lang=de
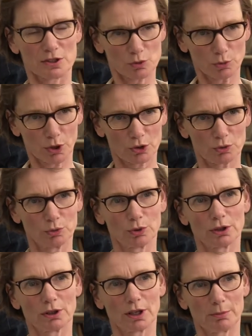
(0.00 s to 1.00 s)
als
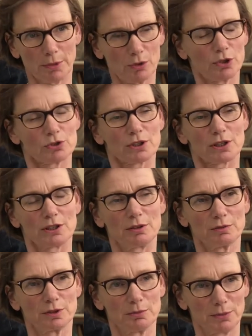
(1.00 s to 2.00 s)
Kuratorin am Bauhausarchiv
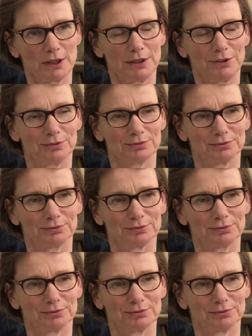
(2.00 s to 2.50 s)
in Berlin.